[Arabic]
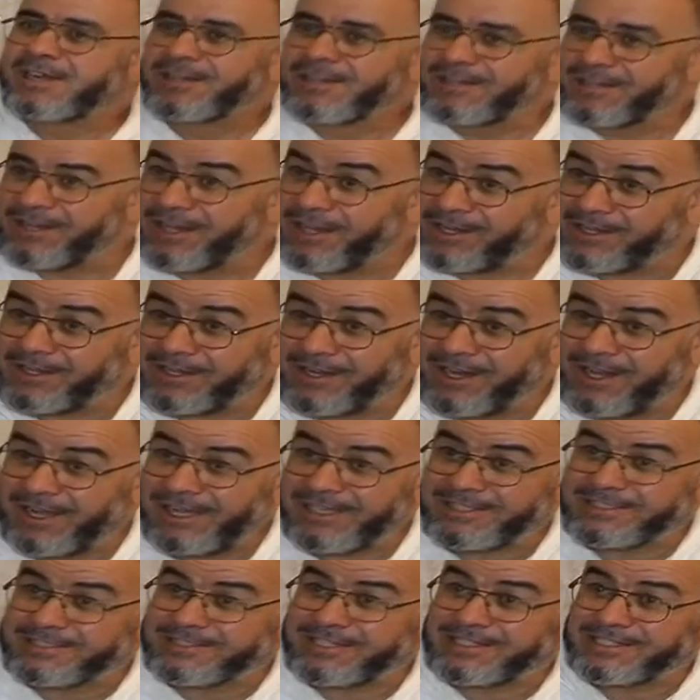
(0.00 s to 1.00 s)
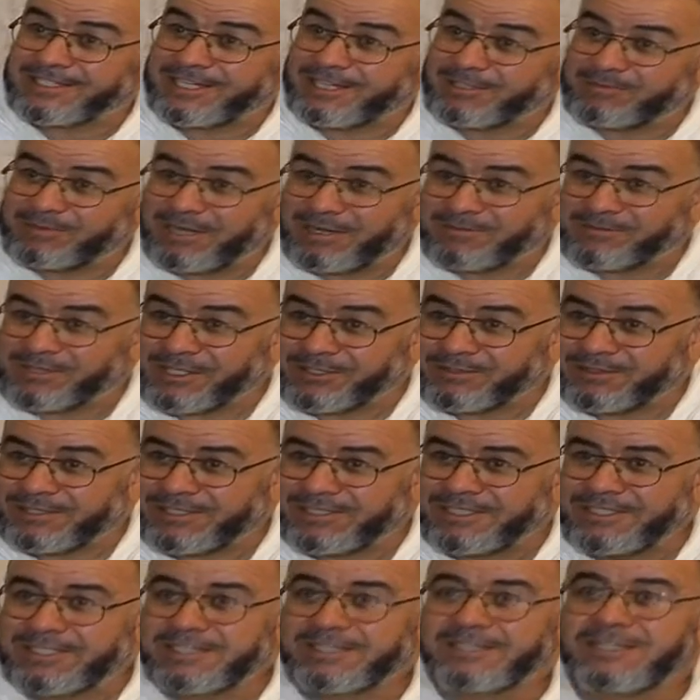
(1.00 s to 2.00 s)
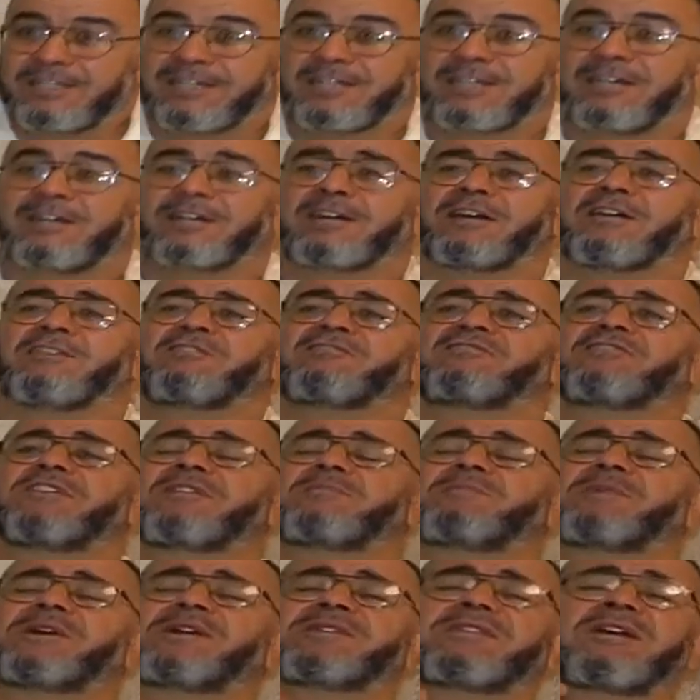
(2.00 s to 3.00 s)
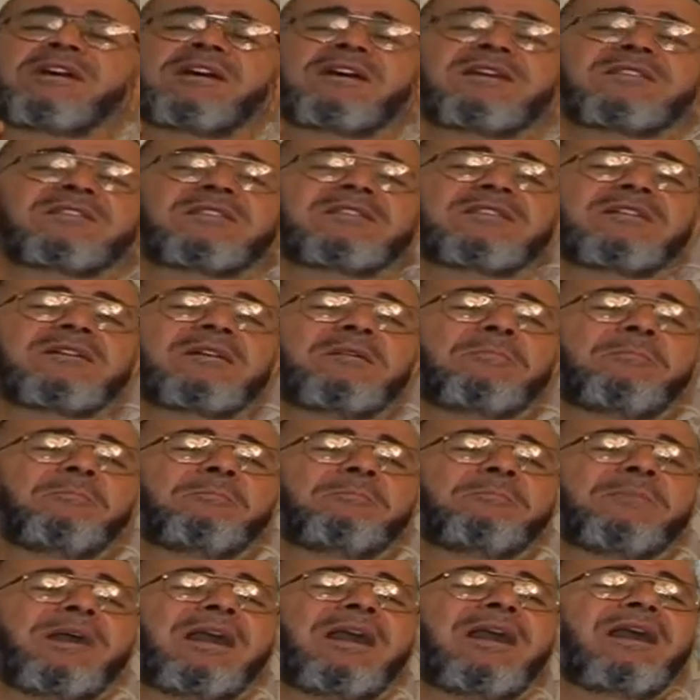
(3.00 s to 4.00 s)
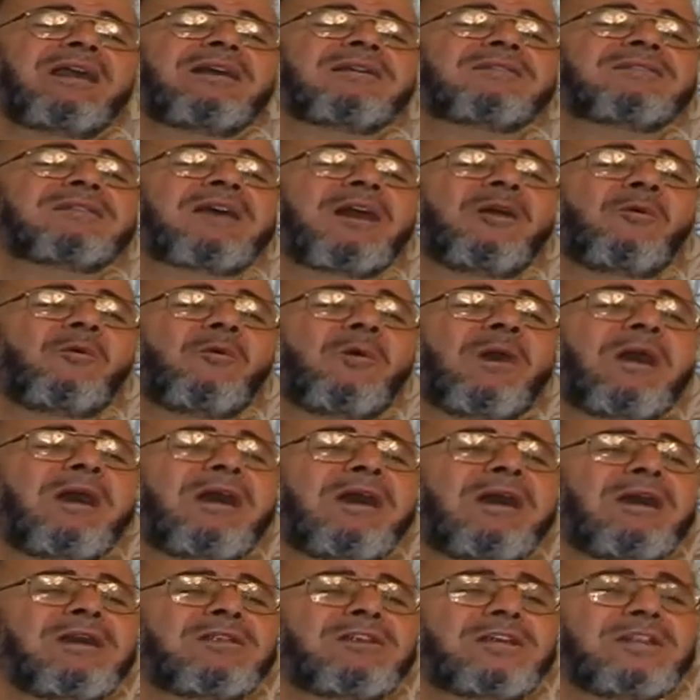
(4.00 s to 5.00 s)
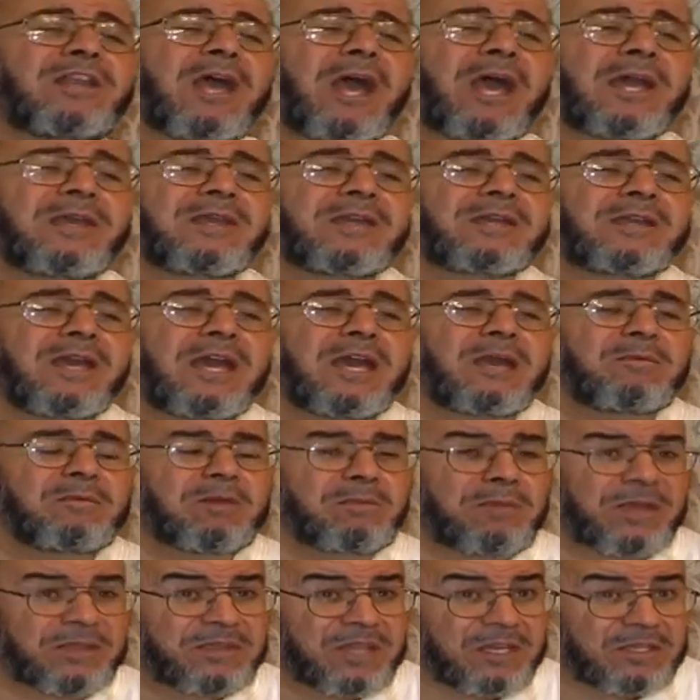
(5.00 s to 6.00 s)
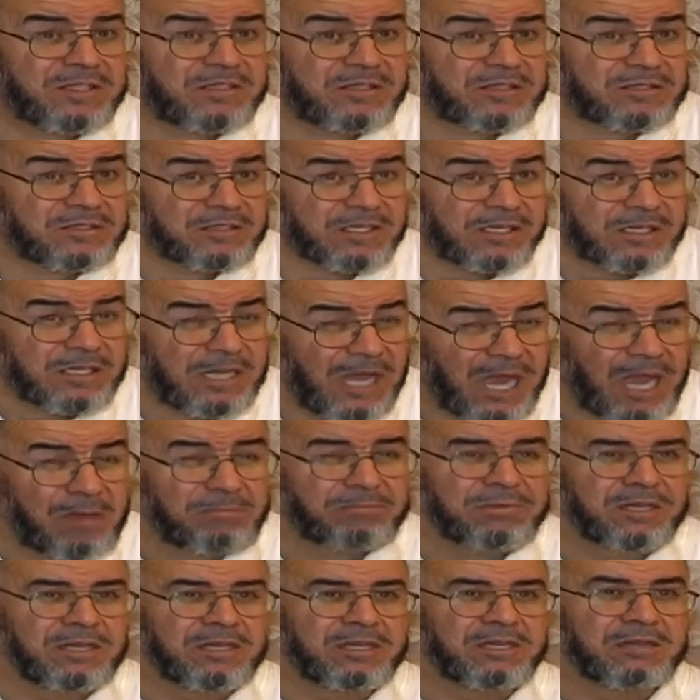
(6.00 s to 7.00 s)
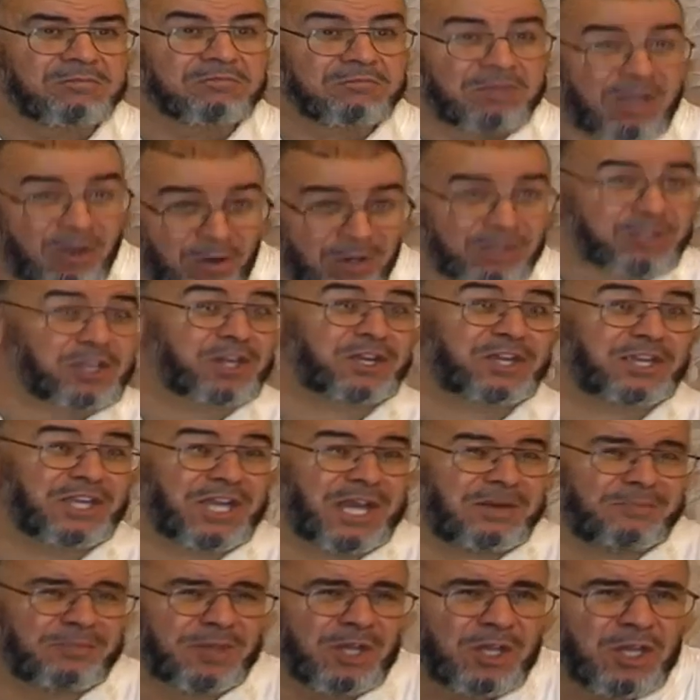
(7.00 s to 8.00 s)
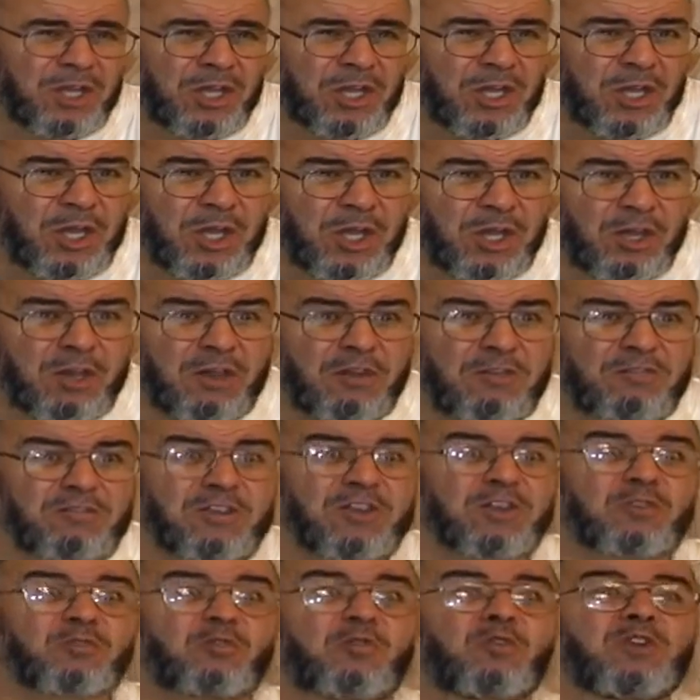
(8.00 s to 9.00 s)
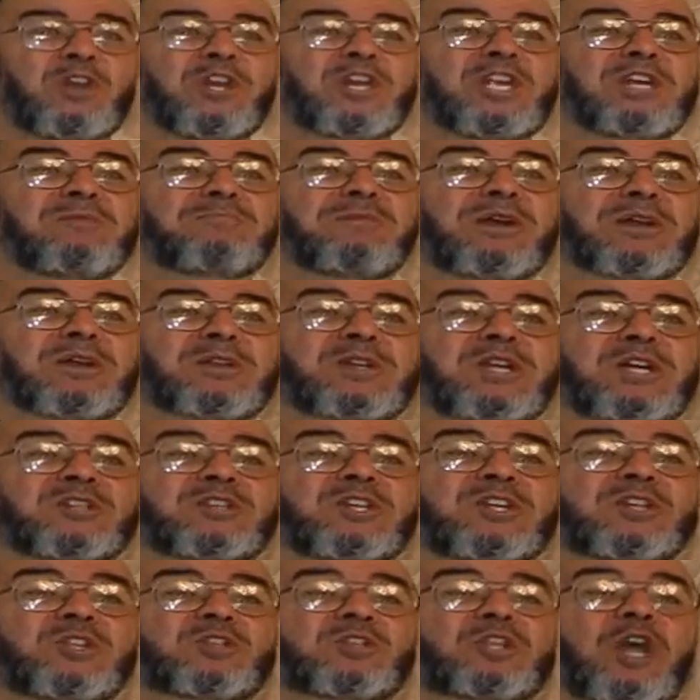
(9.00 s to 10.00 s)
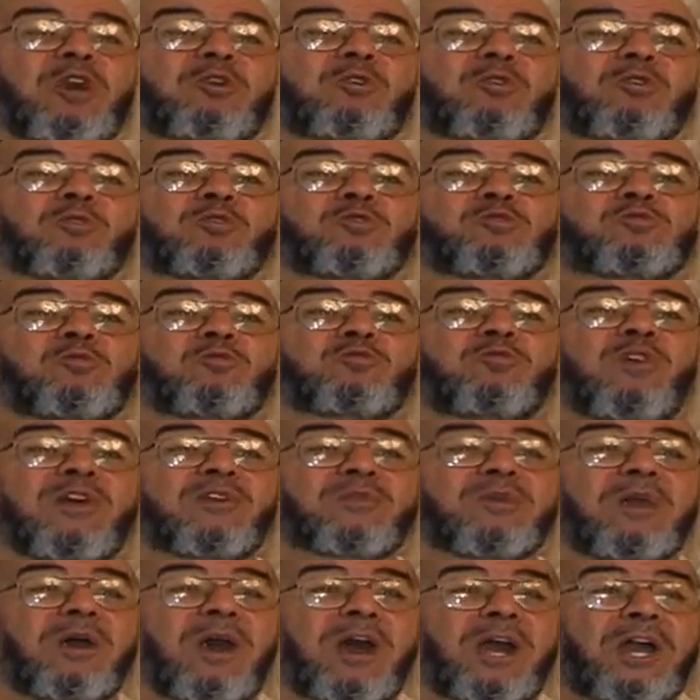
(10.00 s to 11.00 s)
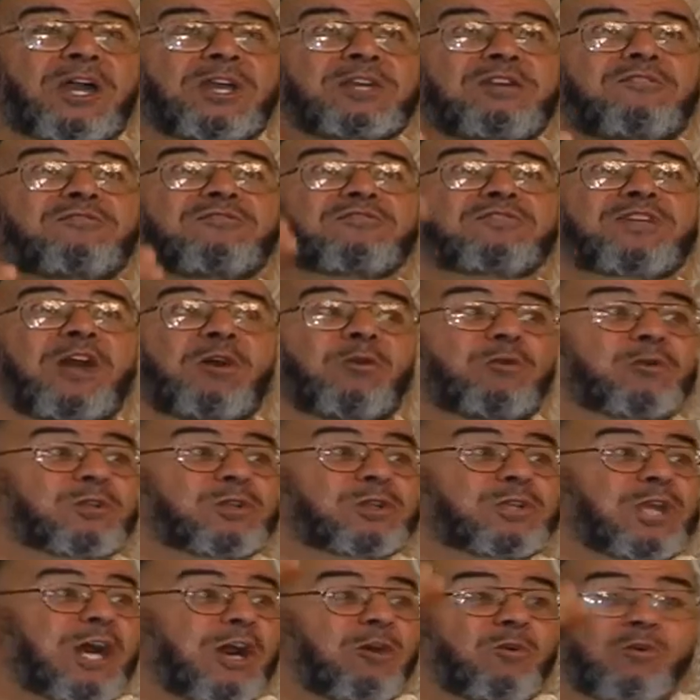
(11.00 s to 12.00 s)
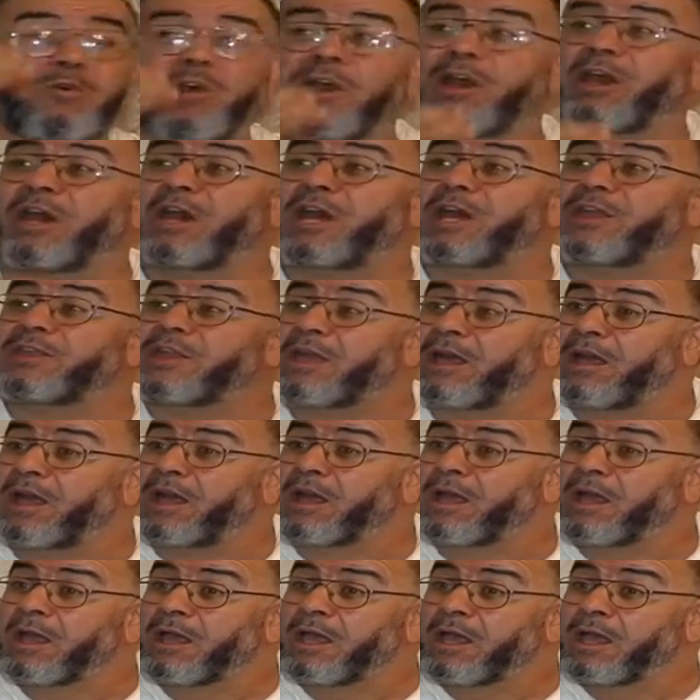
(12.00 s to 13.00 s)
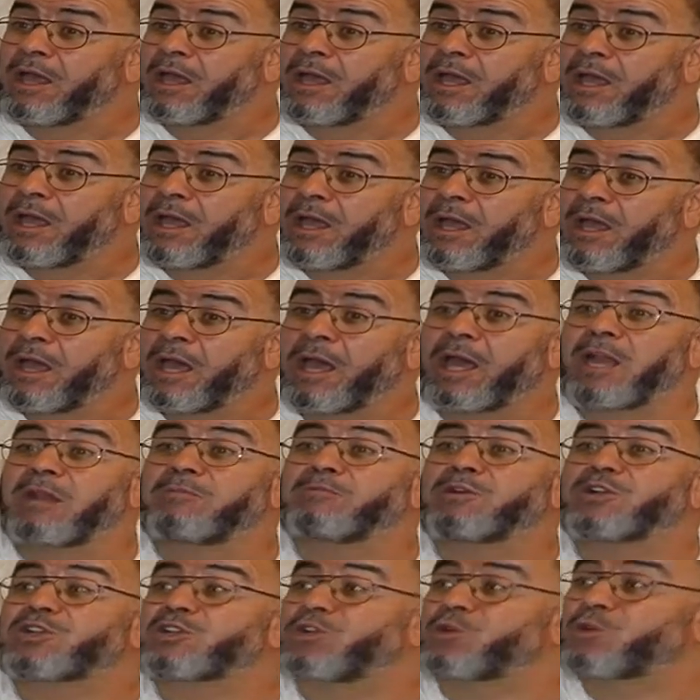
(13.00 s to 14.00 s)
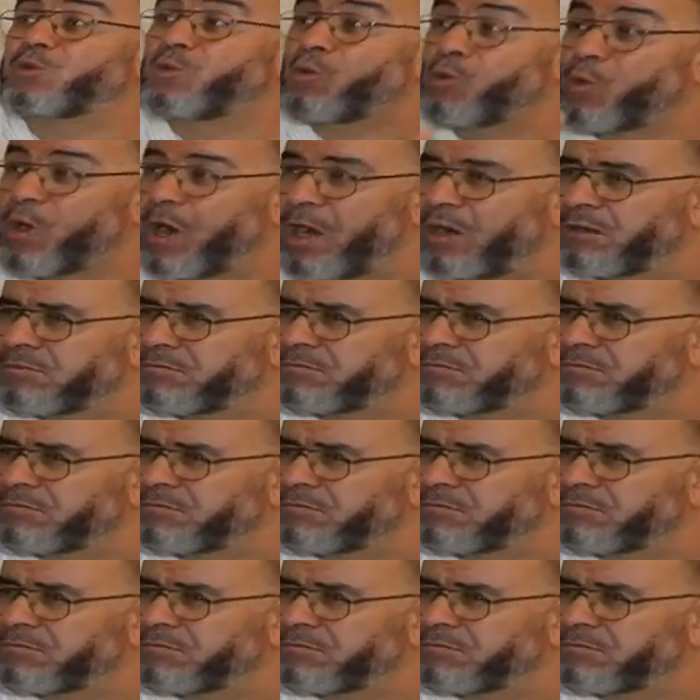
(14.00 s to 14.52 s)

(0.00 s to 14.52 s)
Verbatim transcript: لا اله الا الله محمد فبدات مع توالي الايام بعد الانقلاب 110 ايام في كل مره تخرج فضائح يفضح الله هذا المشروع